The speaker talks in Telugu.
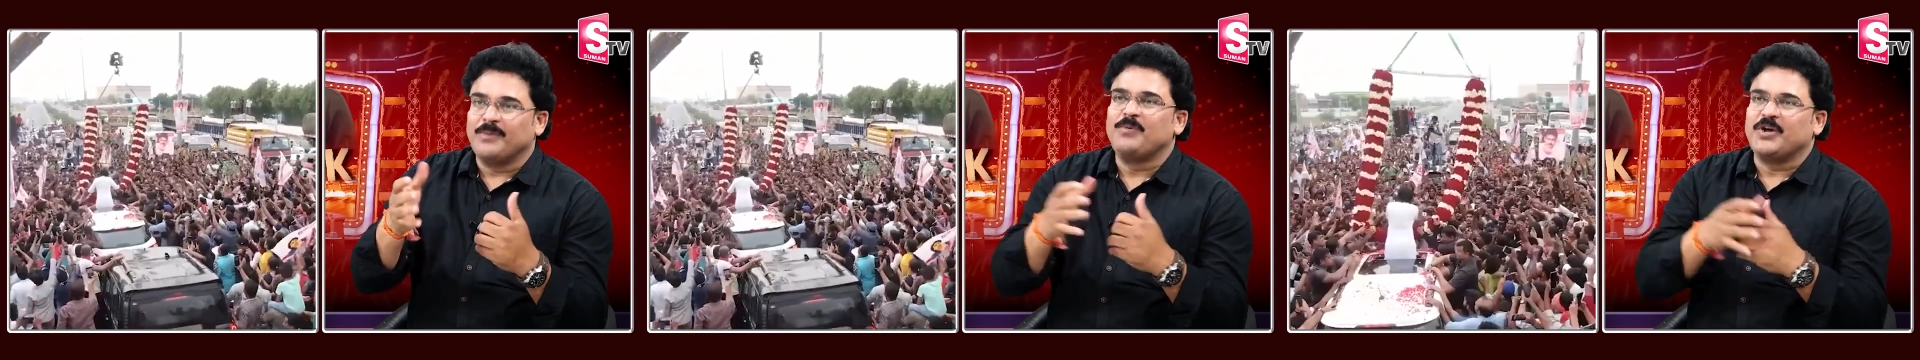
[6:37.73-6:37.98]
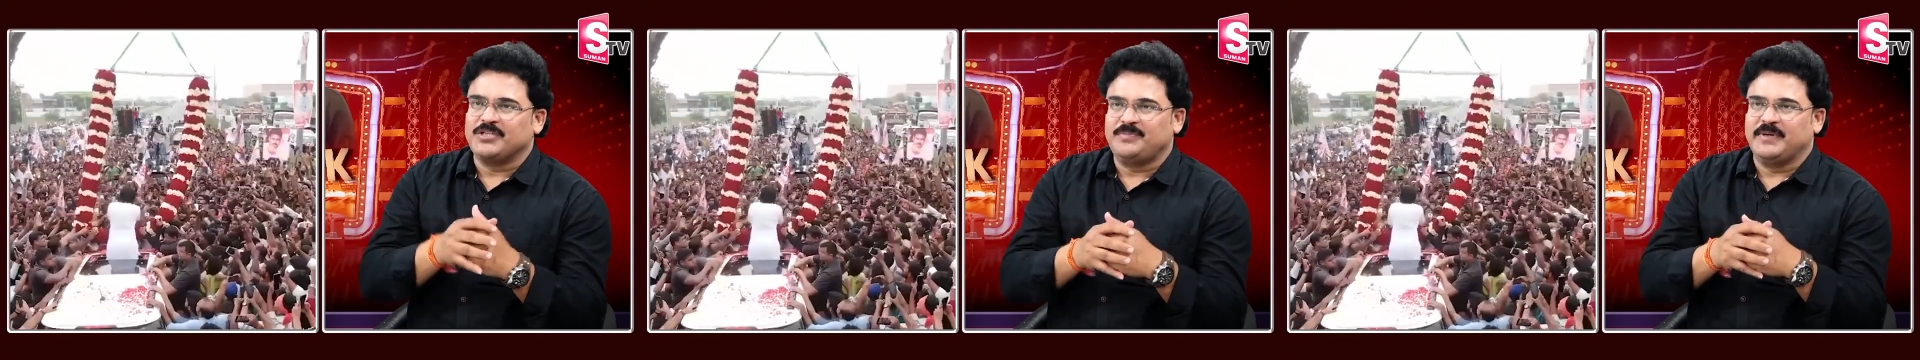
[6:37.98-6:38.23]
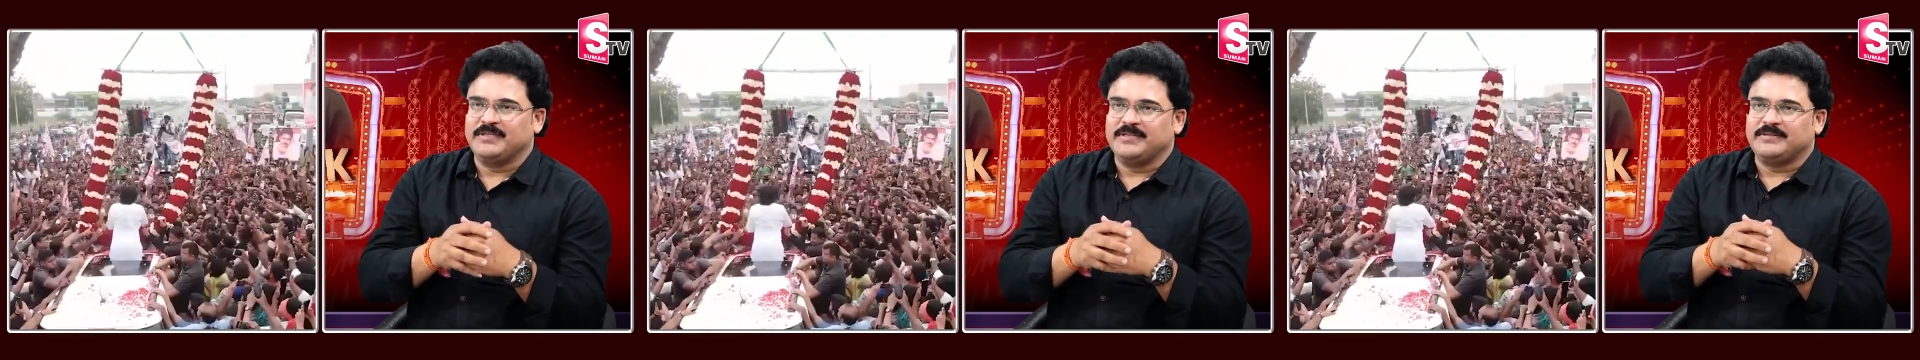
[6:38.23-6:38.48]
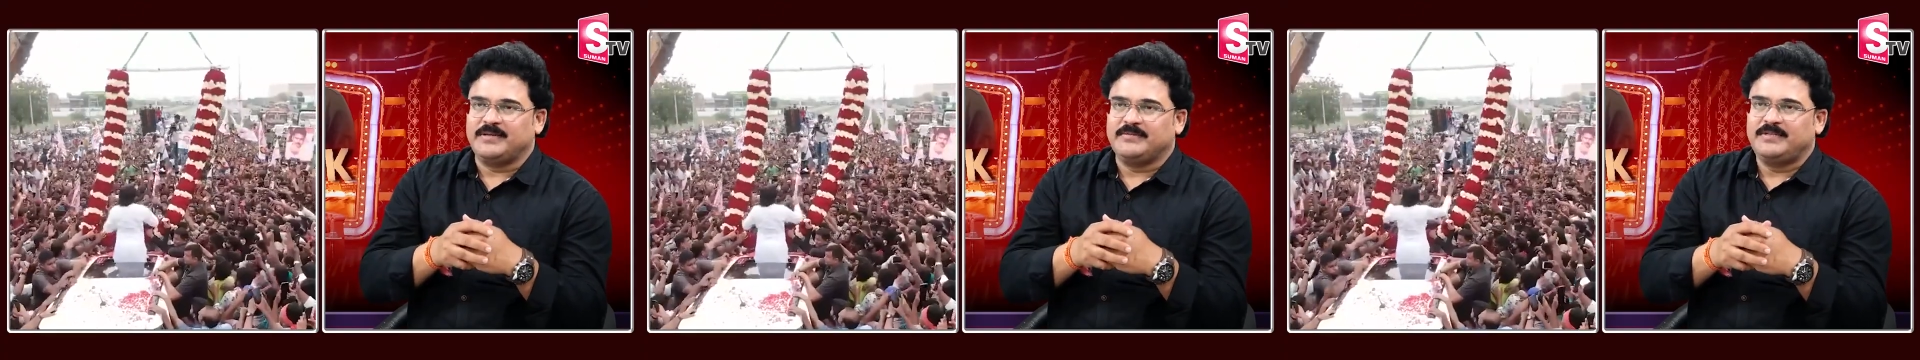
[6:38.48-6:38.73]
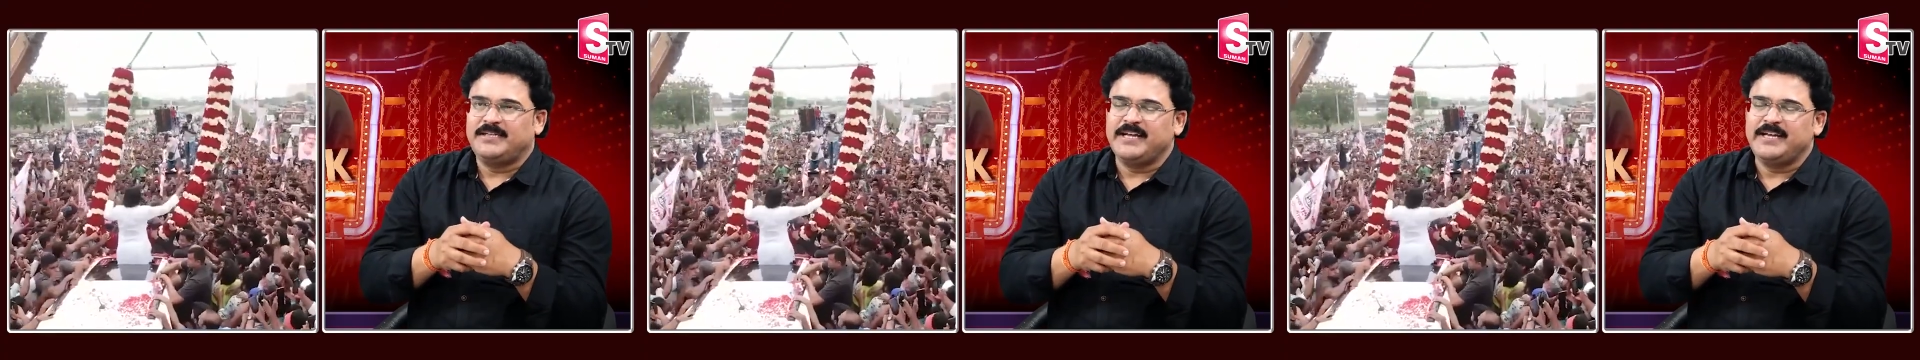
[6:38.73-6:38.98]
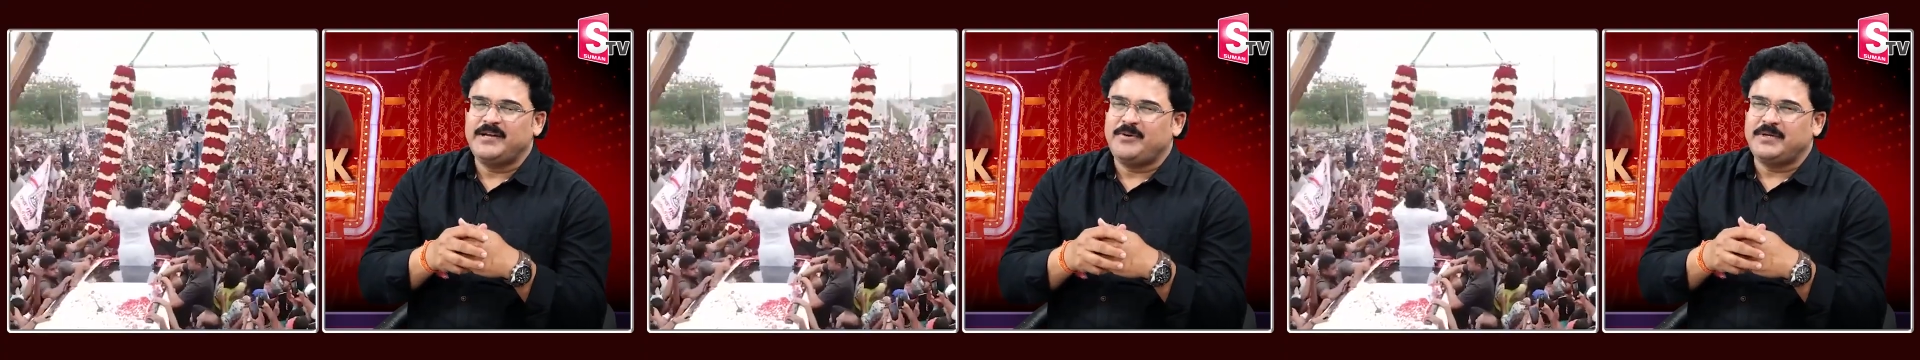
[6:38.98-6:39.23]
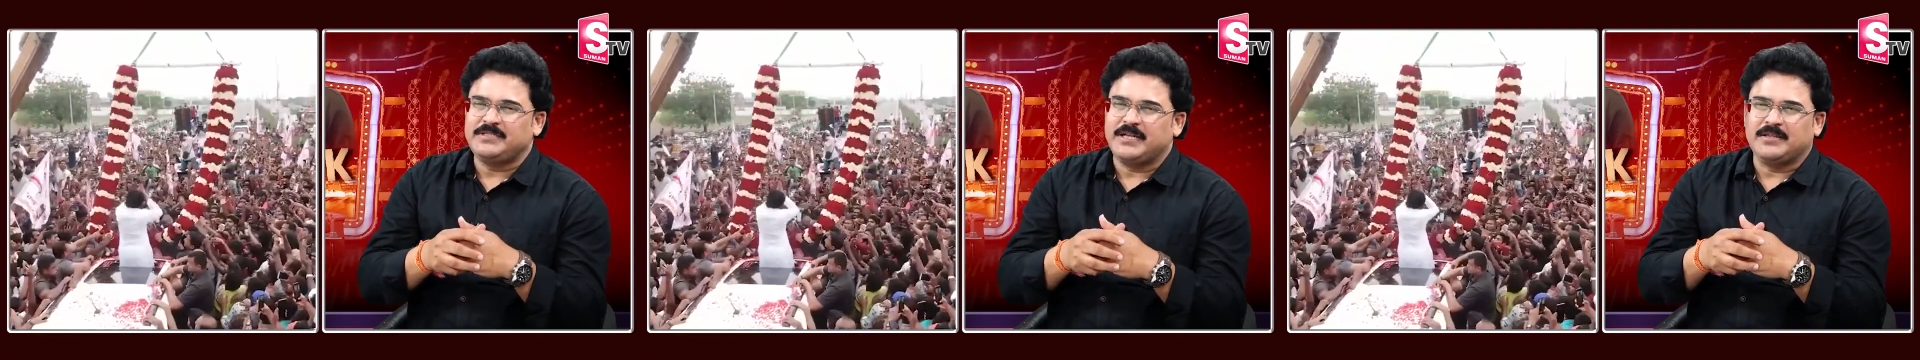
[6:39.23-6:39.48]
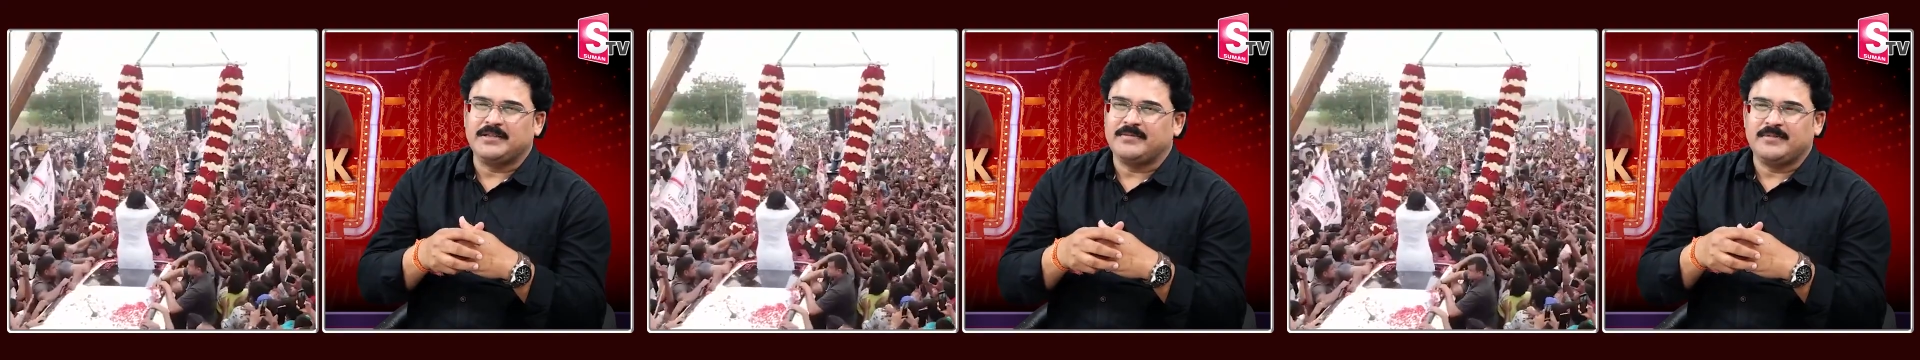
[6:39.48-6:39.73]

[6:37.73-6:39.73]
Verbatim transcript: డబ్బు ఖర్చు పెట్టి చేశాడు ఇవన్నీ కూడా చాలా